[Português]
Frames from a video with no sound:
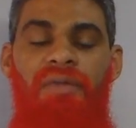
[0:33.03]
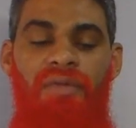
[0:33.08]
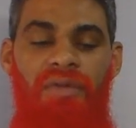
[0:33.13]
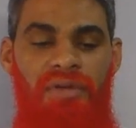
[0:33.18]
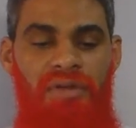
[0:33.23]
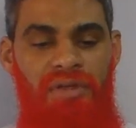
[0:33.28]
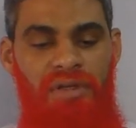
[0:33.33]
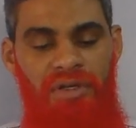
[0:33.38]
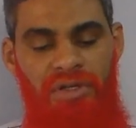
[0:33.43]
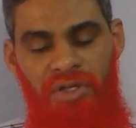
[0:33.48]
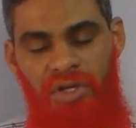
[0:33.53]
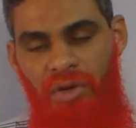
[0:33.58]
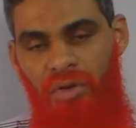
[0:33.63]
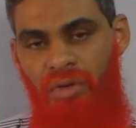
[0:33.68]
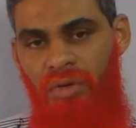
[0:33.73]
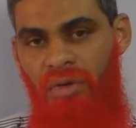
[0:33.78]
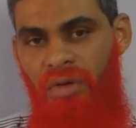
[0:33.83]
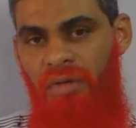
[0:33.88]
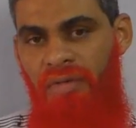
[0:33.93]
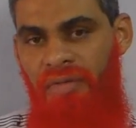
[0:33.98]
Você já
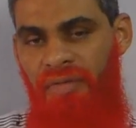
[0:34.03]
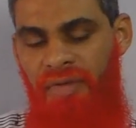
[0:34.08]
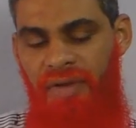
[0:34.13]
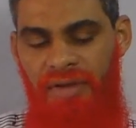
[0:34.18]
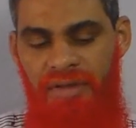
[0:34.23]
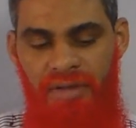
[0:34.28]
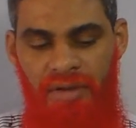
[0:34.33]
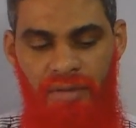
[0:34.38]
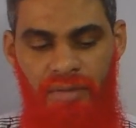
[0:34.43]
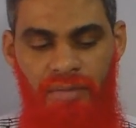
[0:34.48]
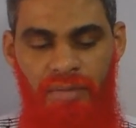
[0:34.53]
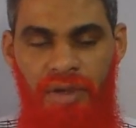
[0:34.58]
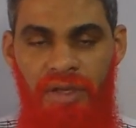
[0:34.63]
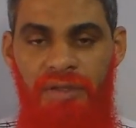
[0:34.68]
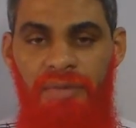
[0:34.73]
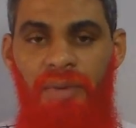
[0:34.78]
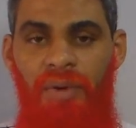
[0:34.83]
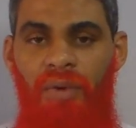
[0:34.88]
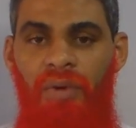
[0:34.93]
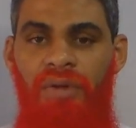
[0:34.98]
chegou, fez a
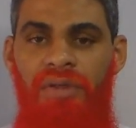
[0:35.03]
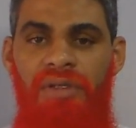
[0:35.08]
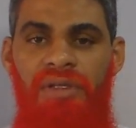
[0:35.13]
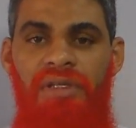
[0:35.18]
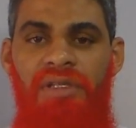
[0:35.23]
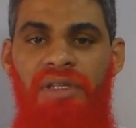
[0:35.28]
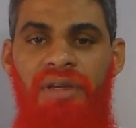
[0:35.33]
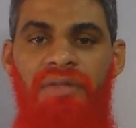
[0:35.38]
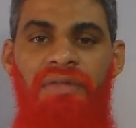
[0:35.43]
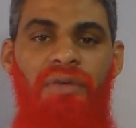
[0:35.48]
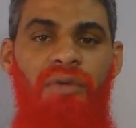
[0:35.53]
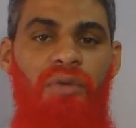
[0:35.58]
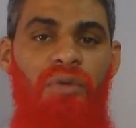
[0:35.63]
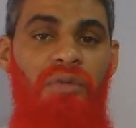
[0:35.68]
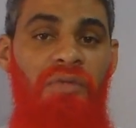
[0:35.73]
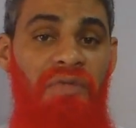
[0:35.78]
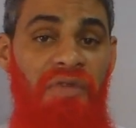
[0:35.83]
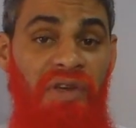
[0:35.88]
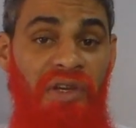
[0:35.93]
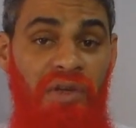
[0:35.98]
mesma coisa que você viu
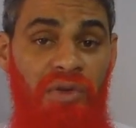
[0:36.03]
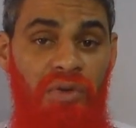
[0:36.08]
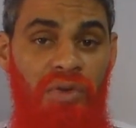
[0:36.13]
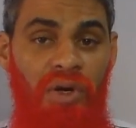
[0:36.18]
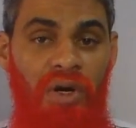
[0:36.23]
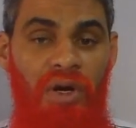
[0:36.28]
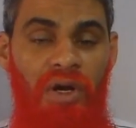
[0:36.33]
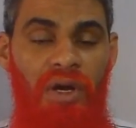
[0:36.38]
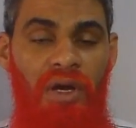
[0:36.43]
no vídeo